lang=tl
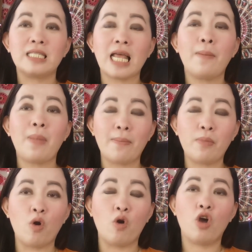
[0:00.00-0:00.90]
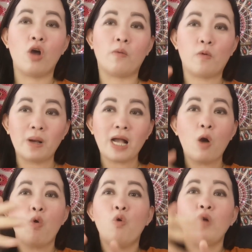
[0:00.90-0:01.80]
sa lababo
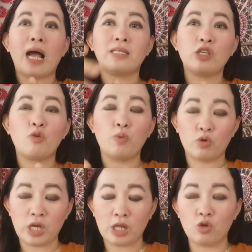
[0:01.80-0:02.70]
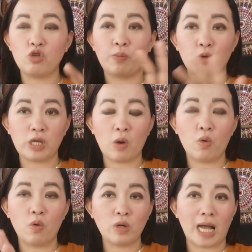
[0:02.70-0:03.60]
kumbaga huhugasan nyo po siya, doon nyo po siya
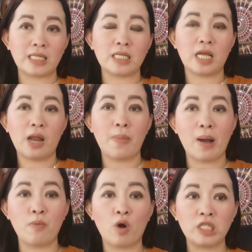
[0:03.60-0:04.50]
huhugasan sa lababo.